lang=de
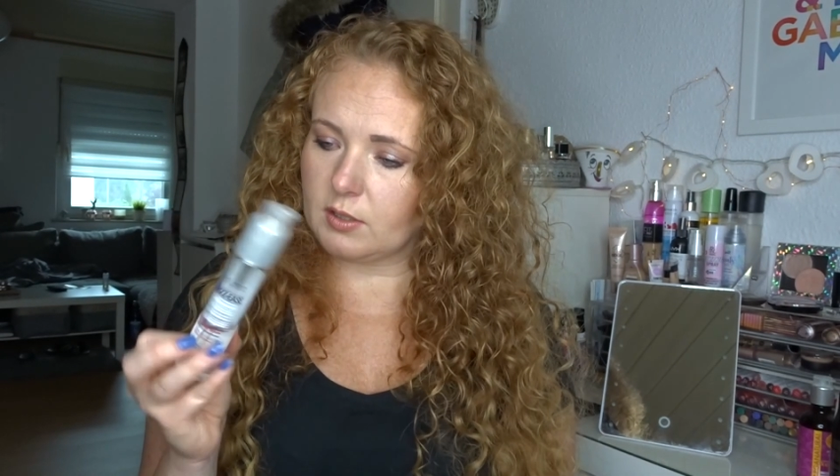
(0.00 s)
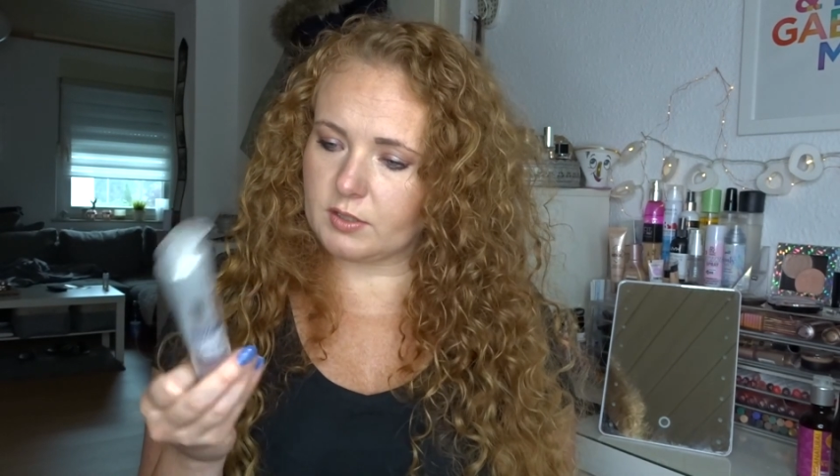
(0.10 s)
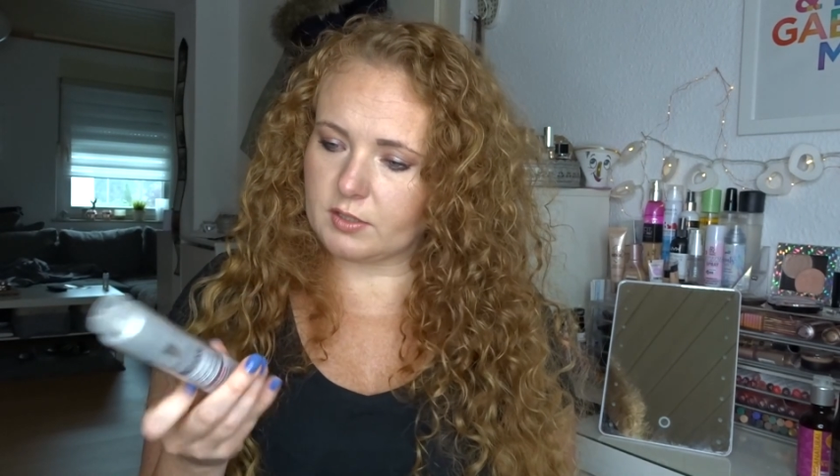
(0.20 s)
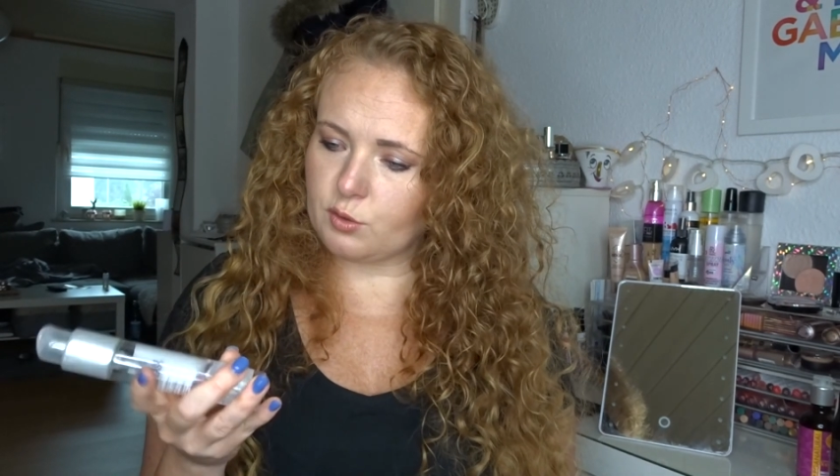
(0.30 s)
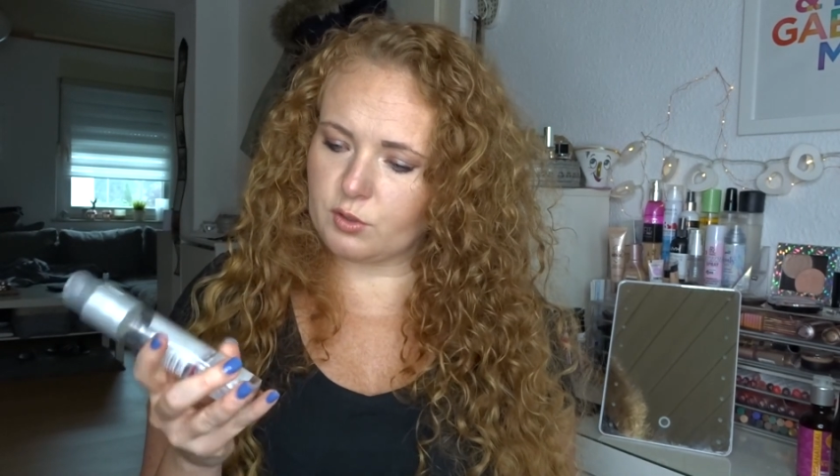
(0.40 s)
Und
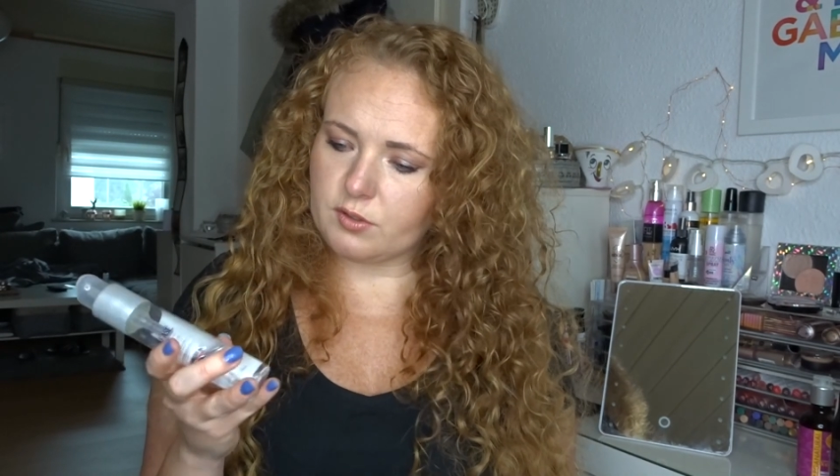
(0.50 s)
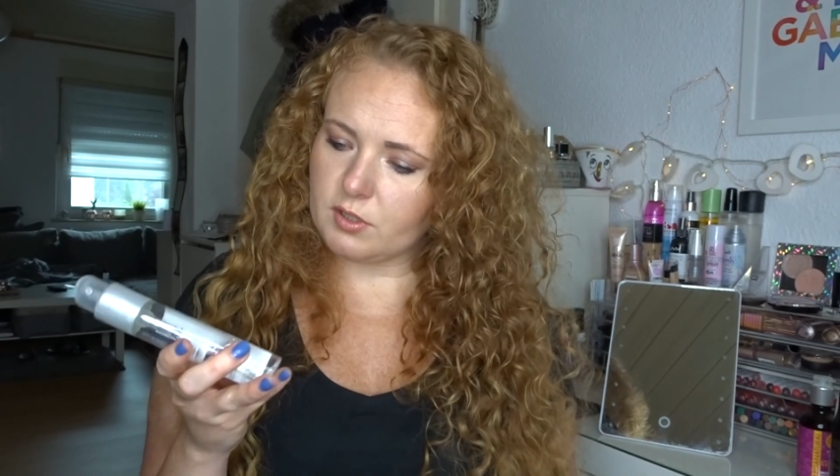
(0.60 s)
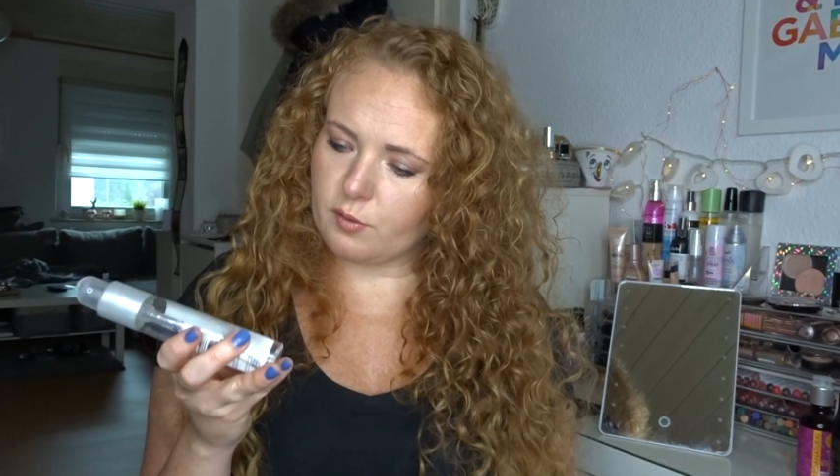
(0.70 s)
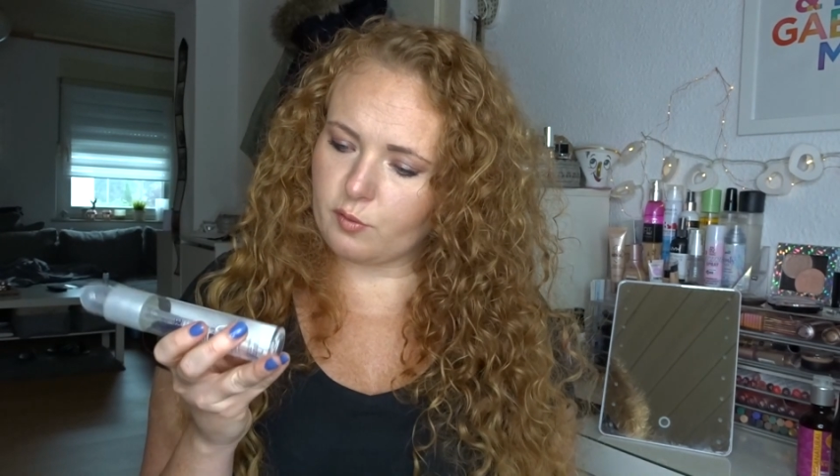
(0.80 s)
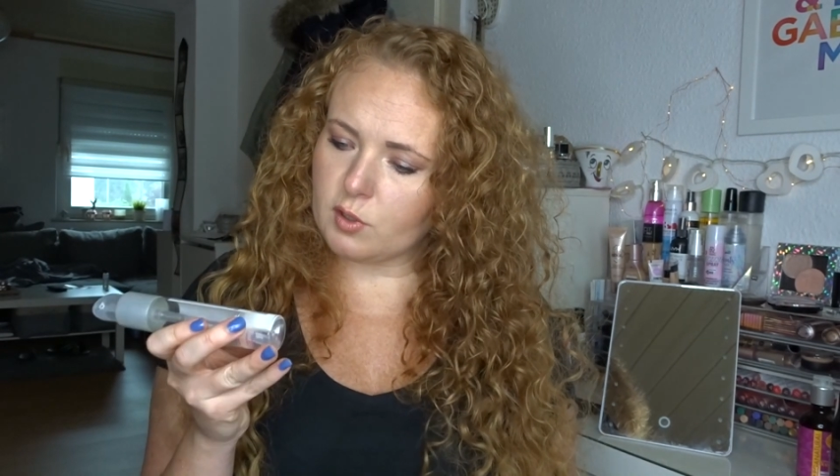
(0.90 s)
natürlich sind
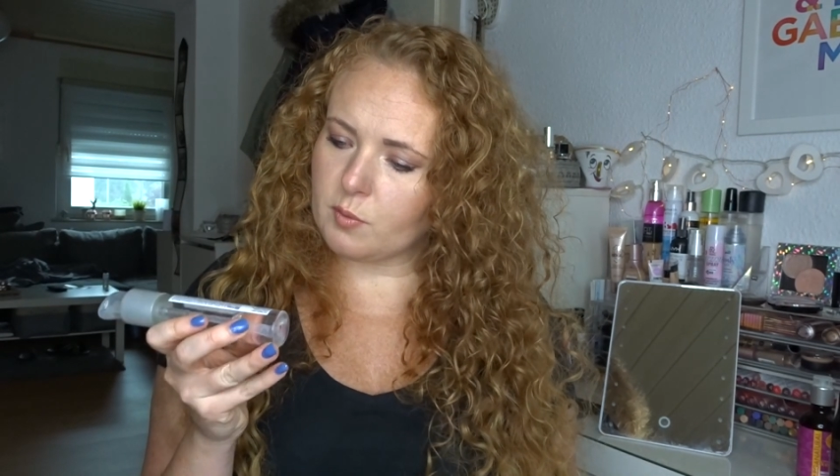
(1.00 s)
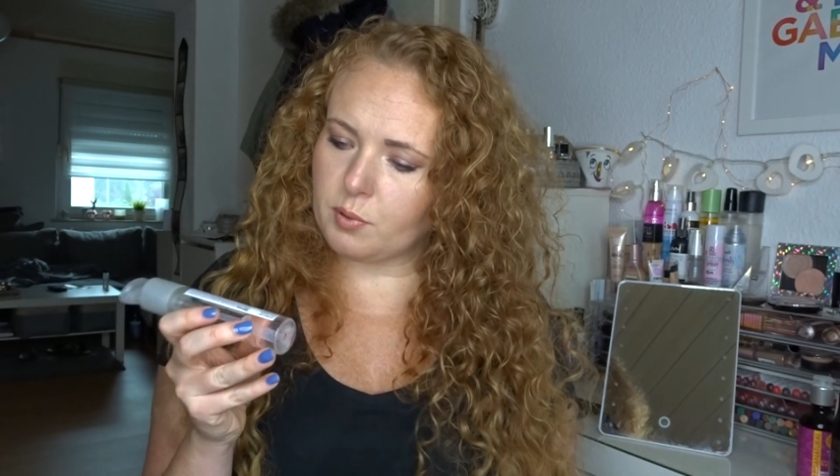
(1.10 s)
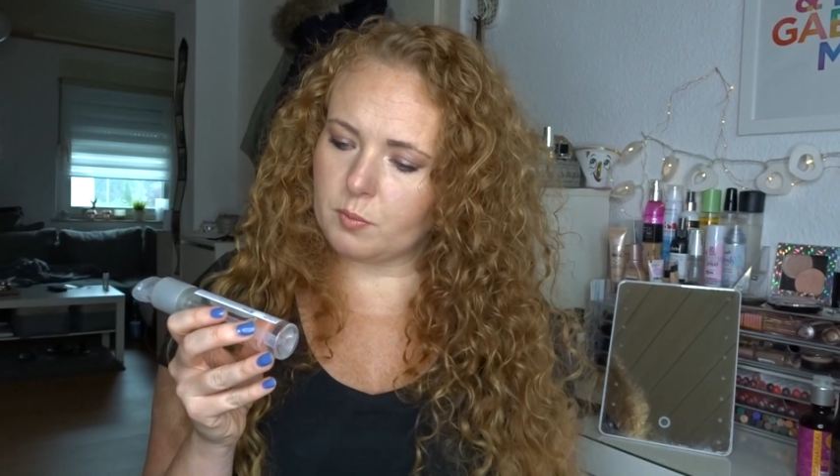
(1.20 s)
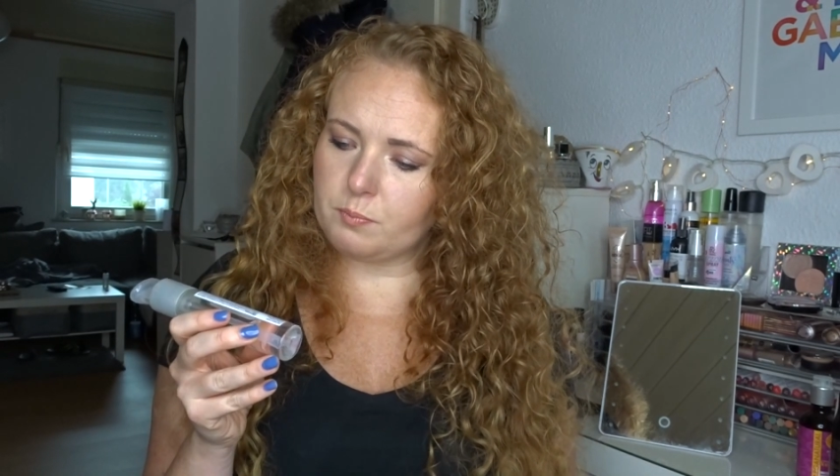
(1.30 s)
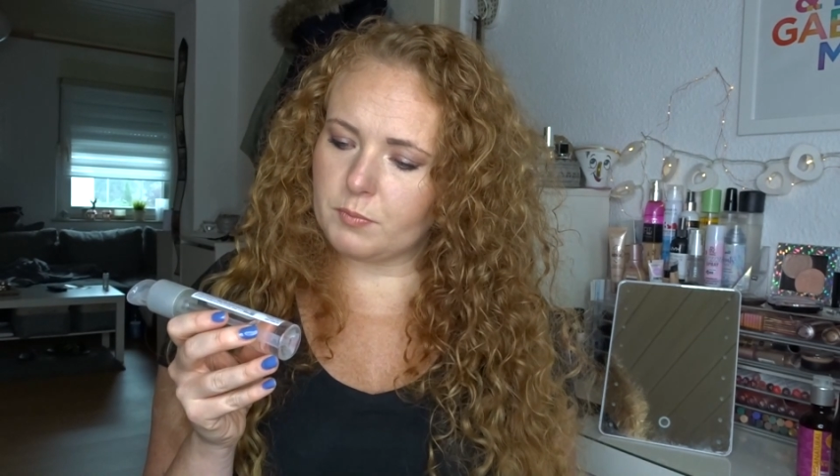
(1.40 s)
die auch voll
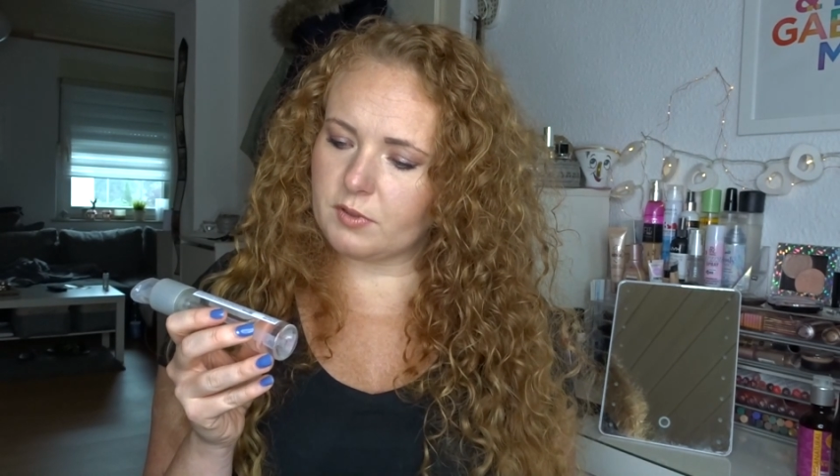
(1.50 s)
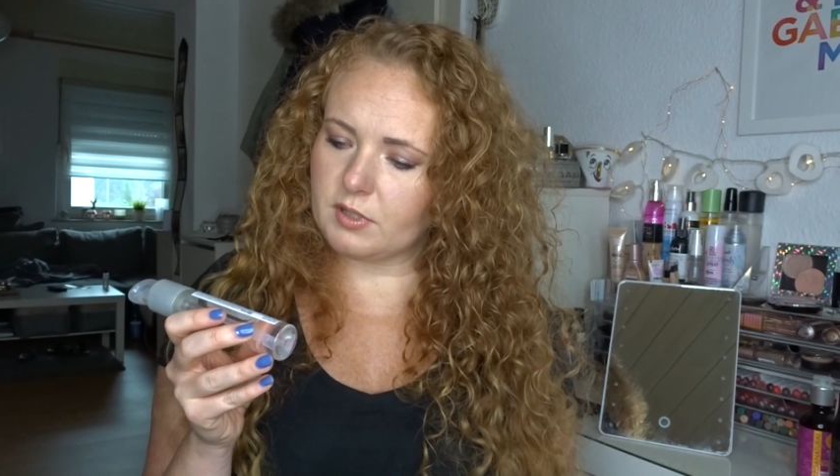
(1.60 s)
gepumpt mit